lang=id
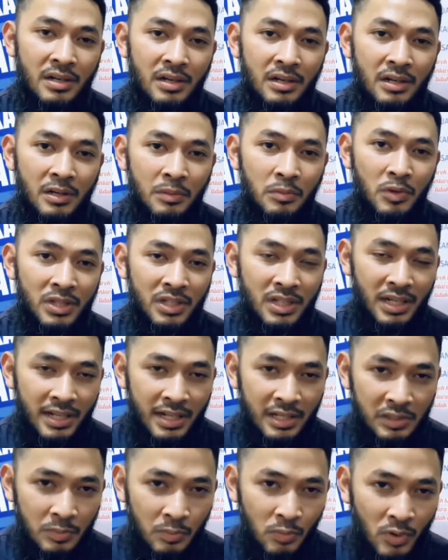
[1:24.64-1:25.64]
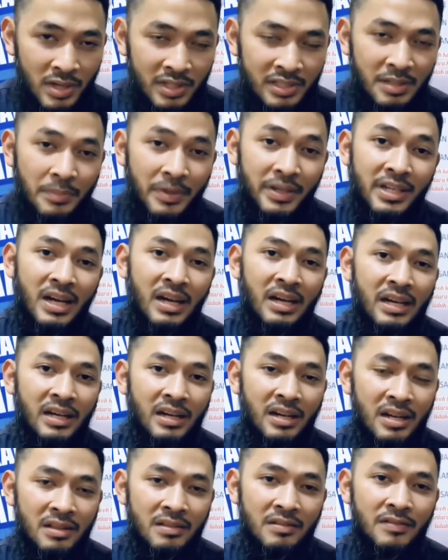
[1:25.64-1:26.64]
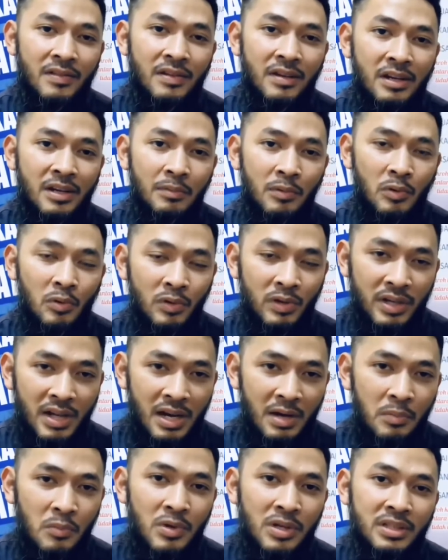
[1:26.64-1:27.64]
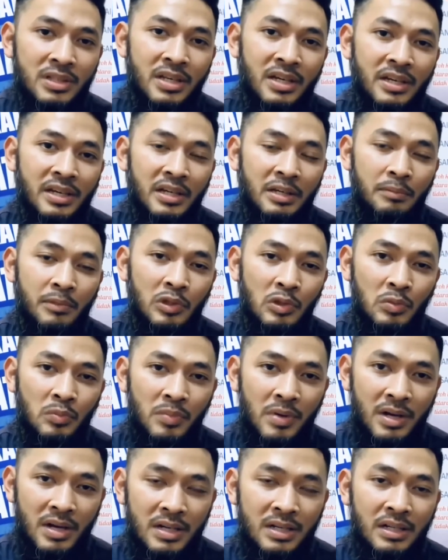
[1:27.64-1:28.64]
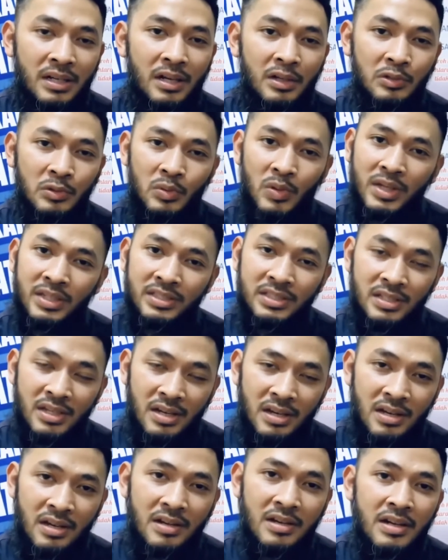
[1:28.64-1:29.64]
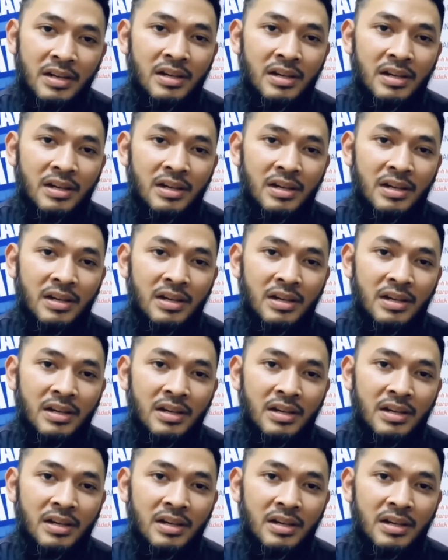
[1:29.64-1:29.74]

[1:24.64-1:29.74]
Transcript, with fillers: uh, buat kalian semua sampai di akhirat. Anda mengundang buat yang ingin menyumbang langsung aja.